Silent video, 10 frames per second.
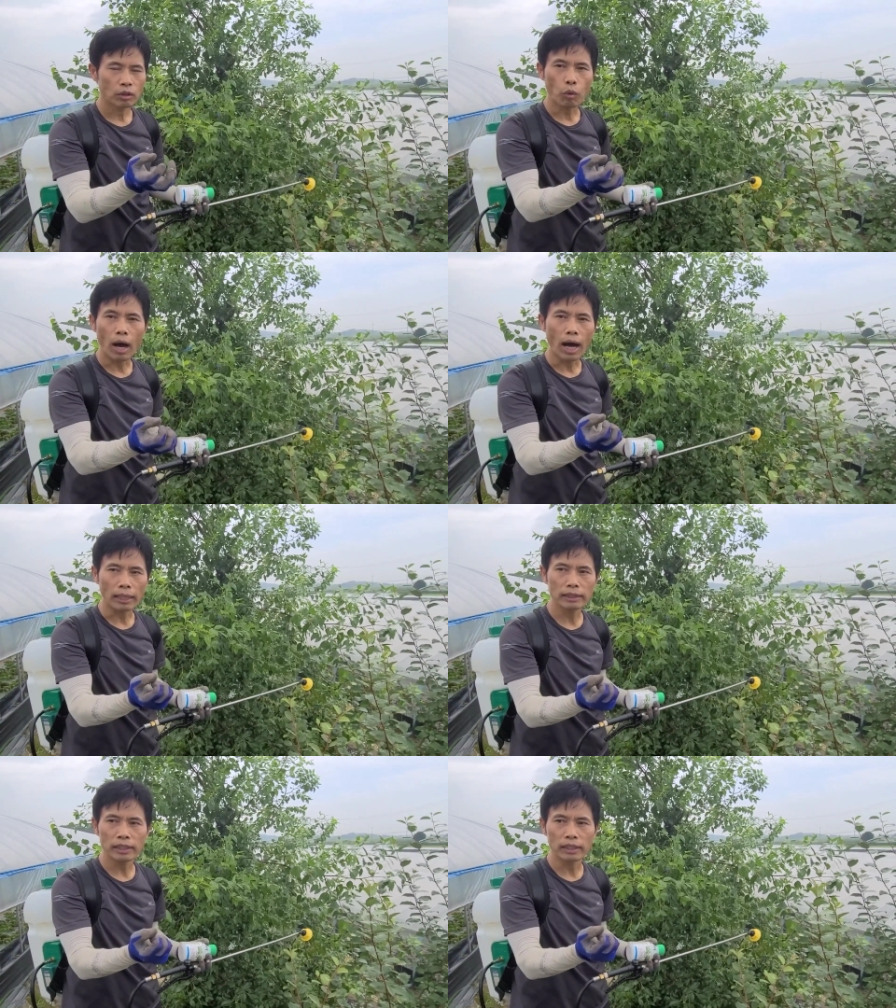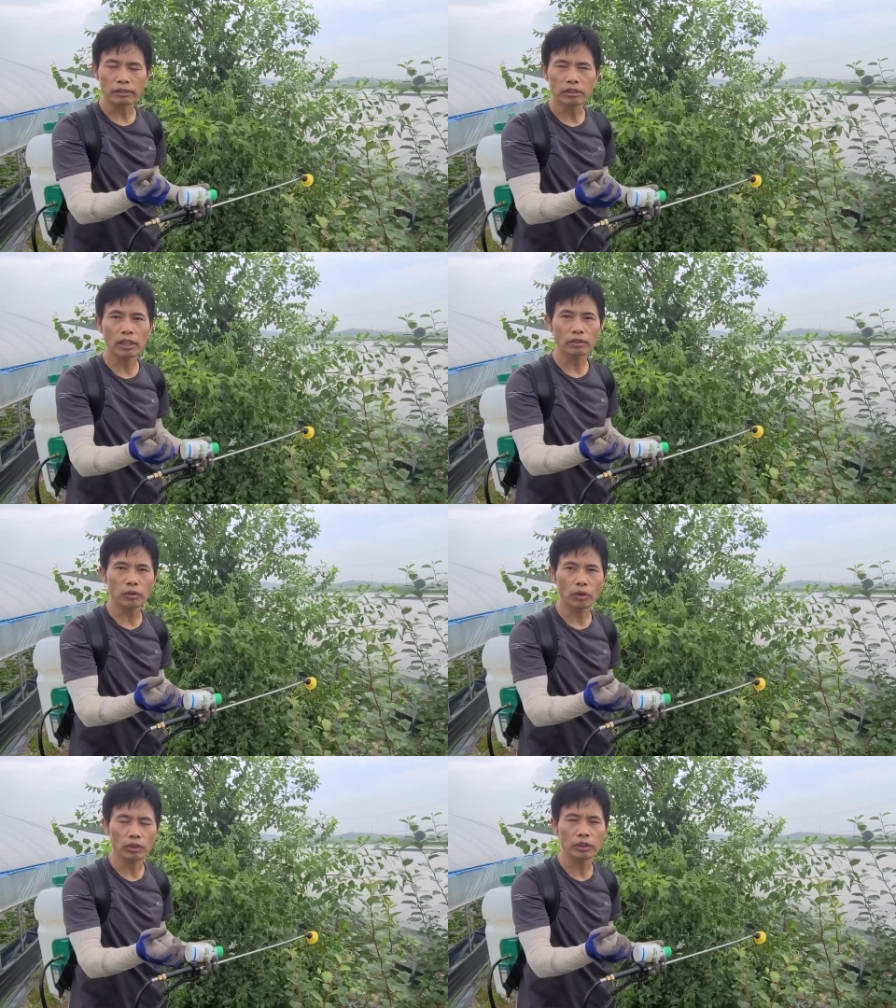과 안에
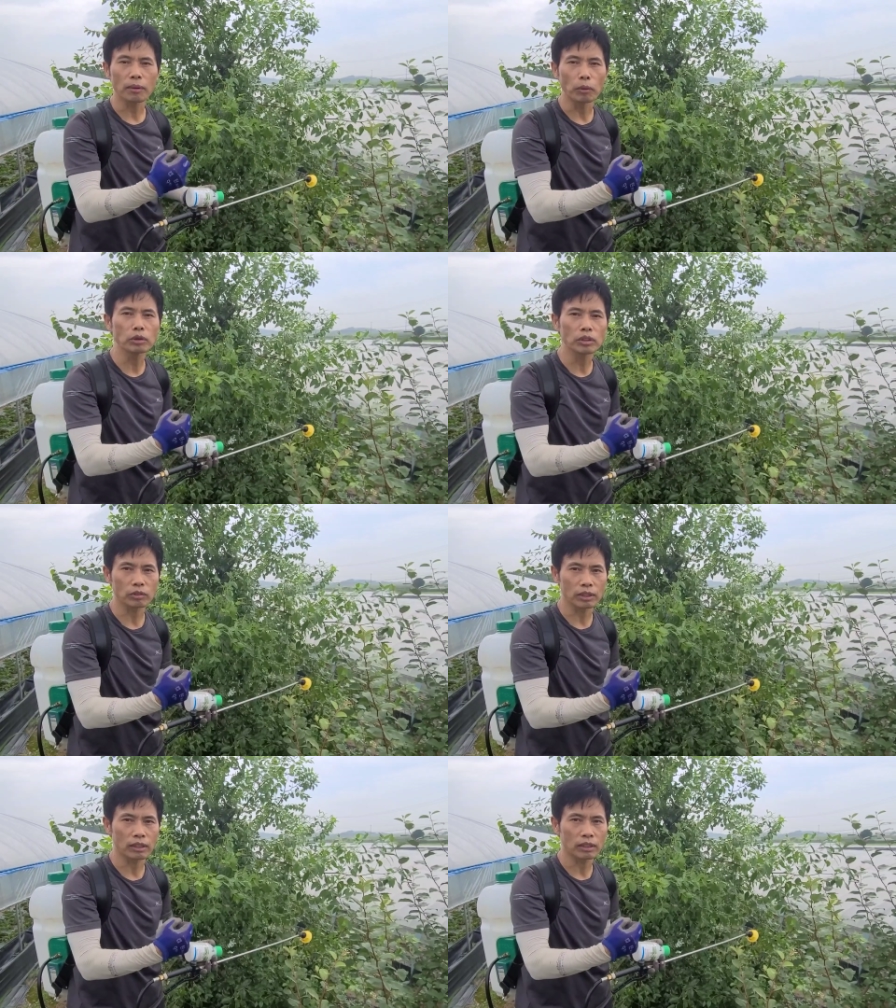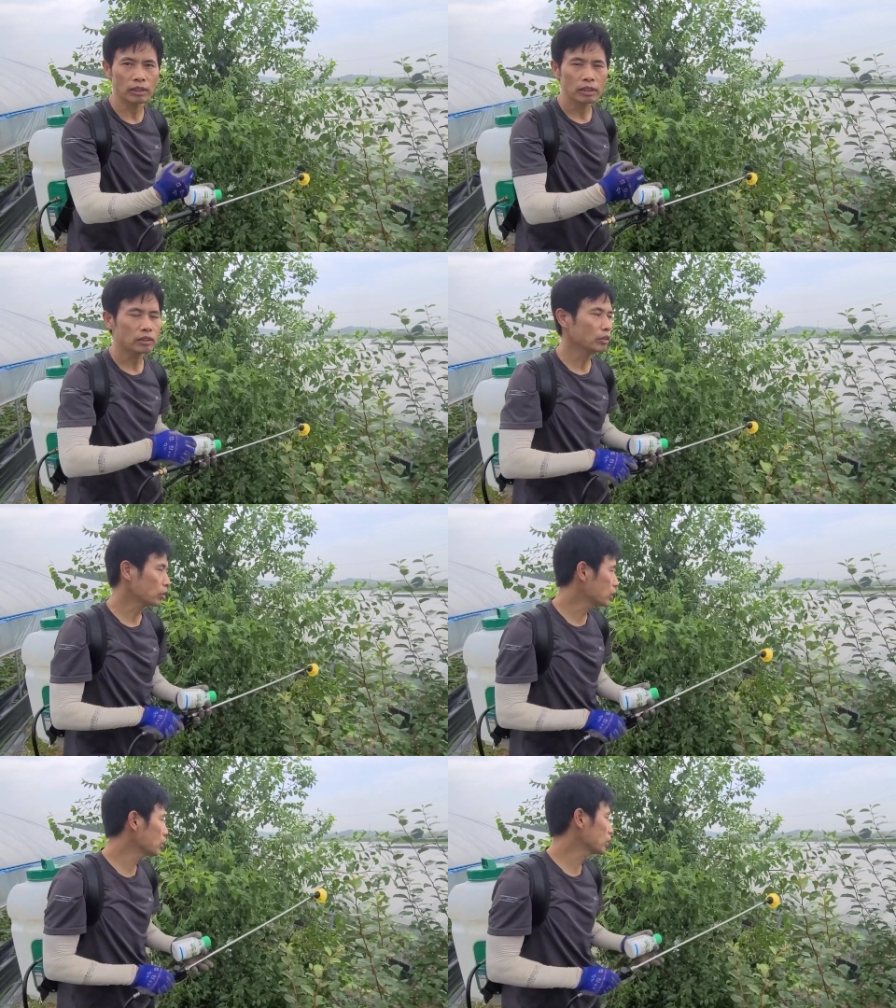들어가서 이렇게 먹는 거잖아.
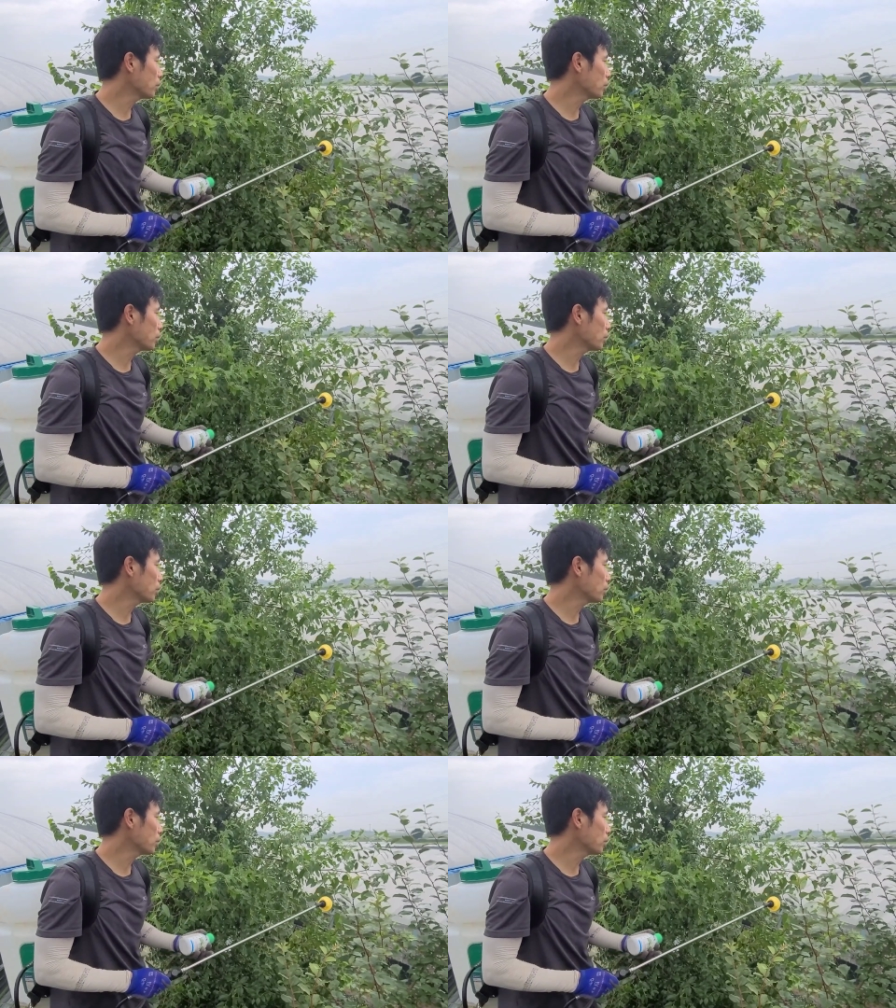그래서 그러기